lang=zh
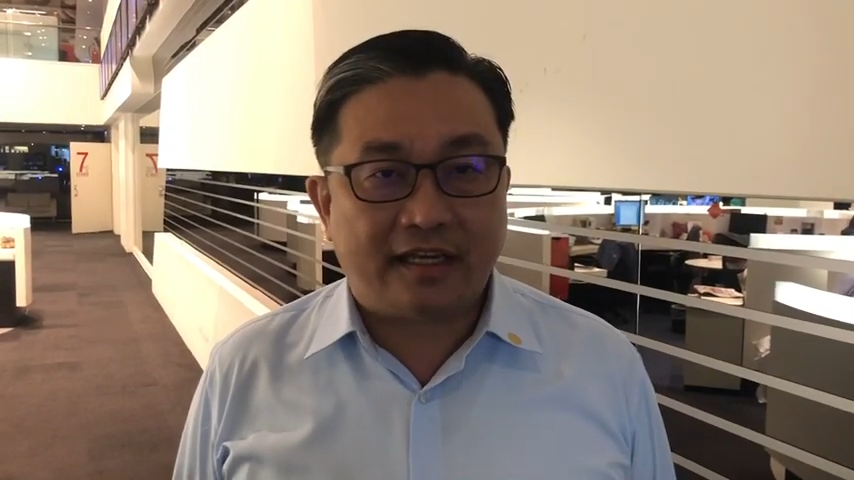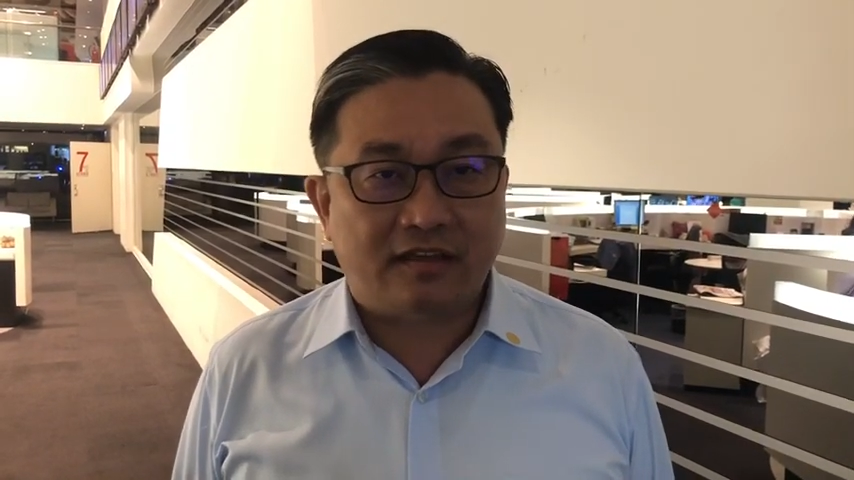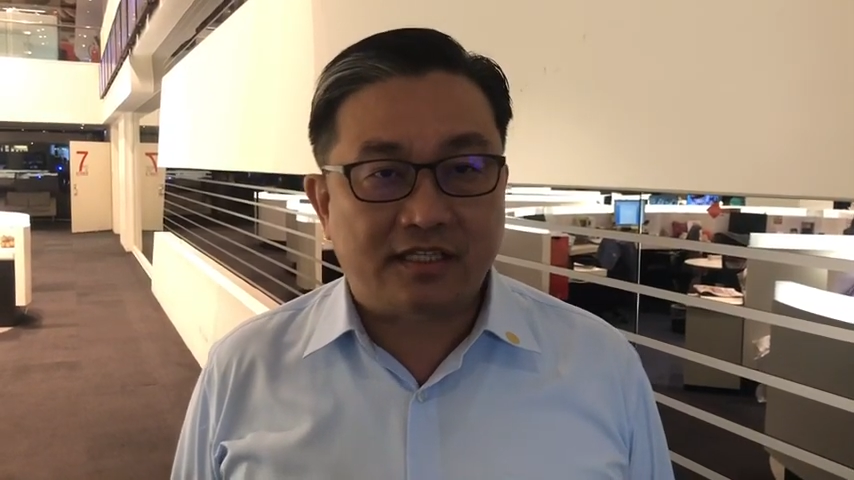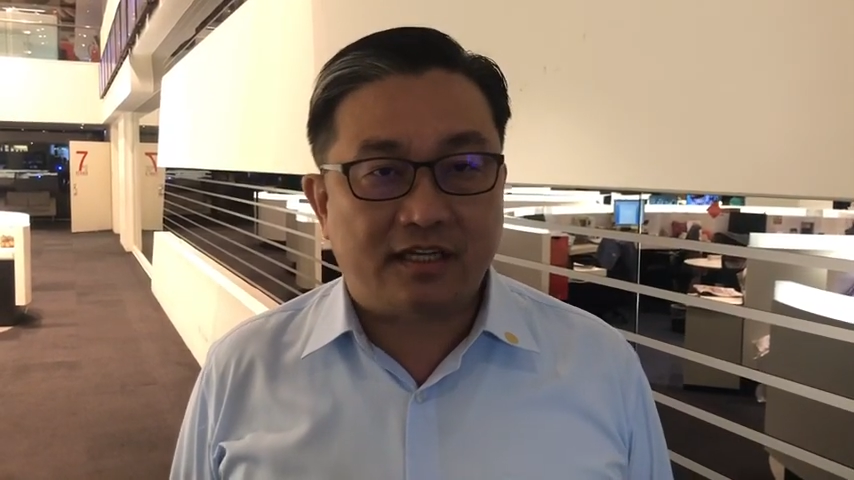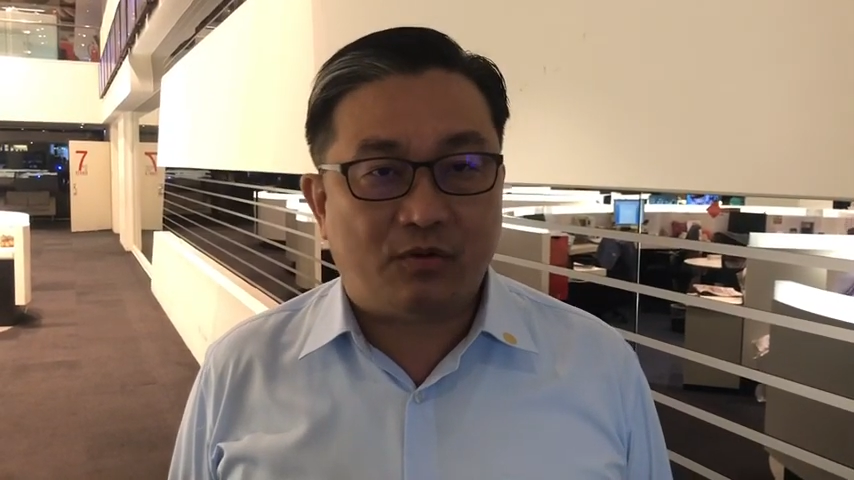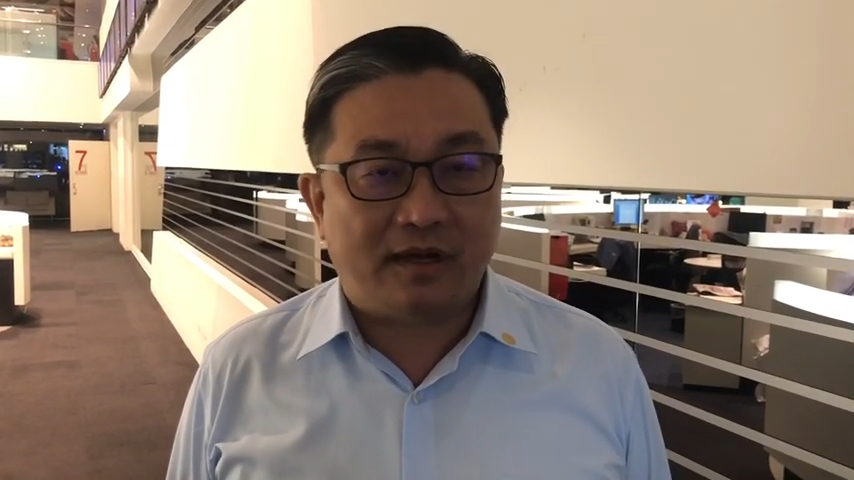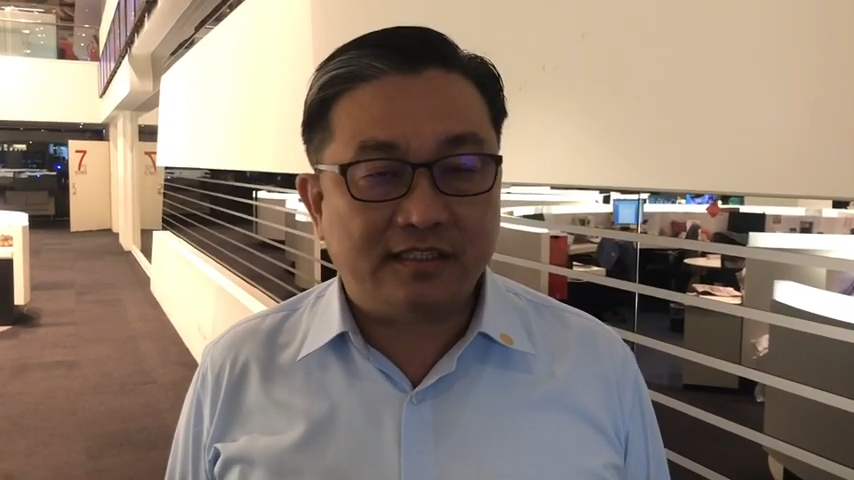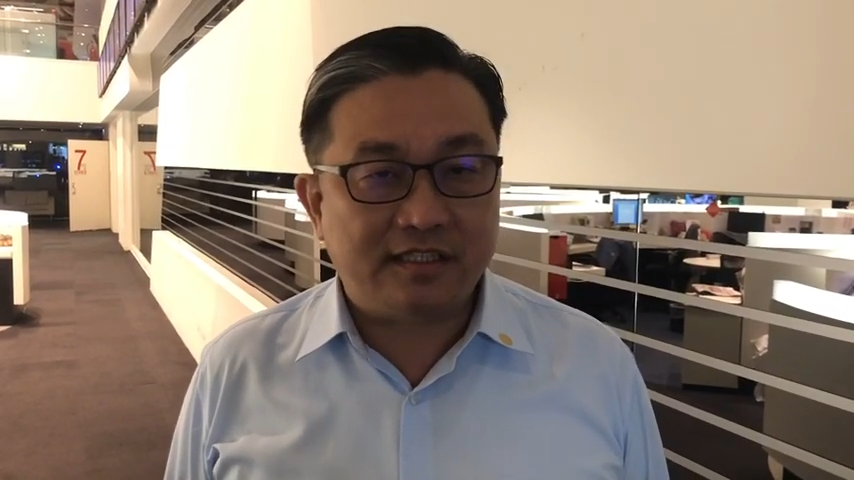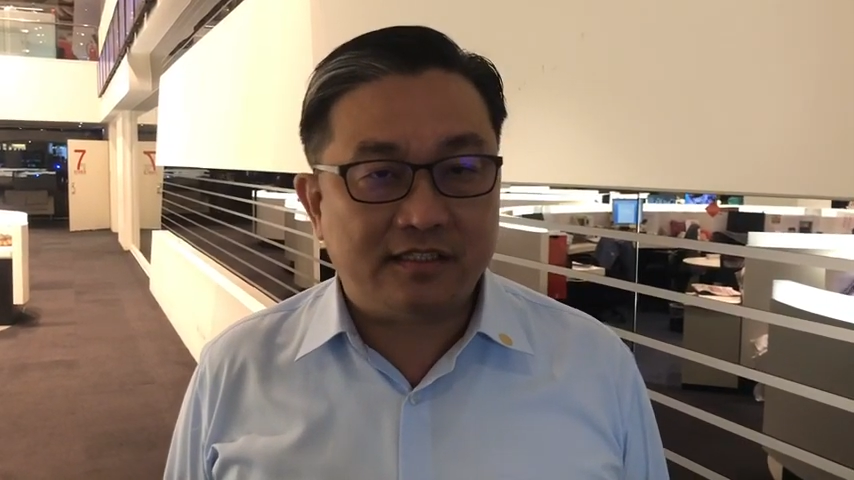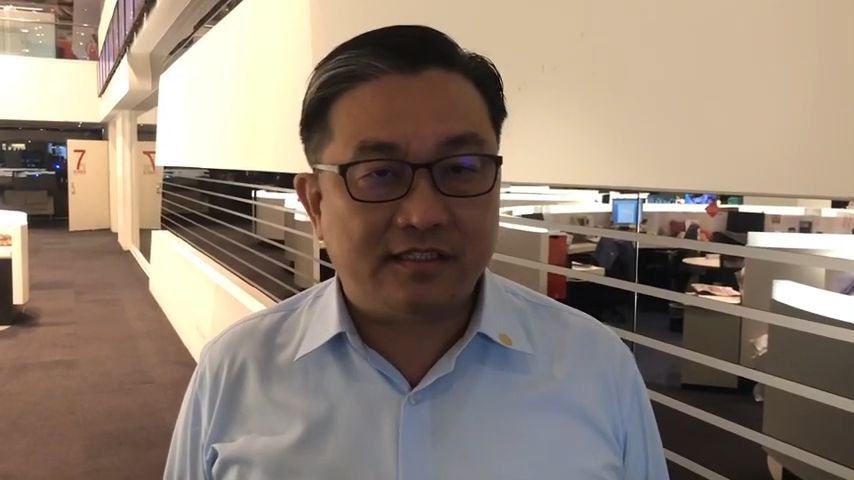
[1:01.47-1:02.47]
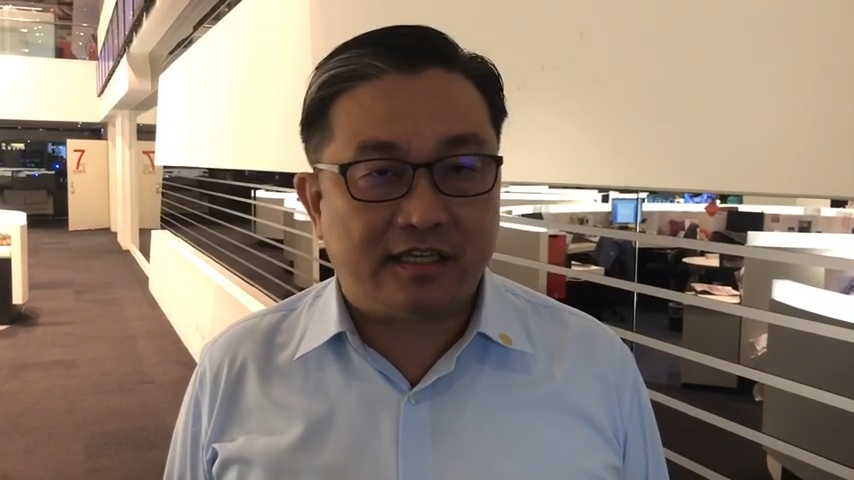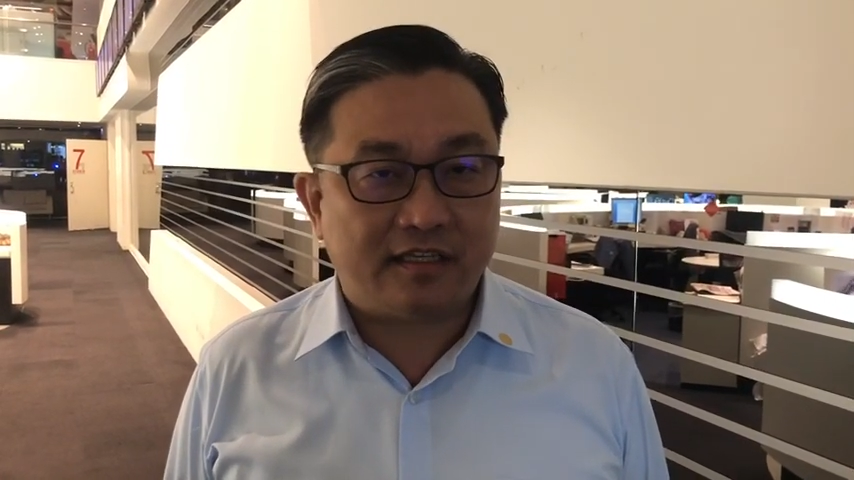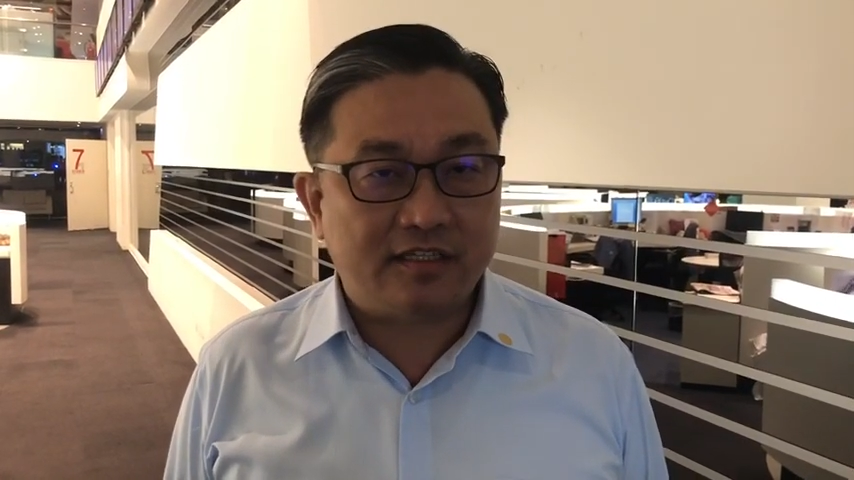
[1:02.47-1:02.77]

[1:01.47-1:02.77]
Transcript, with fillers: 要扯黄金之前，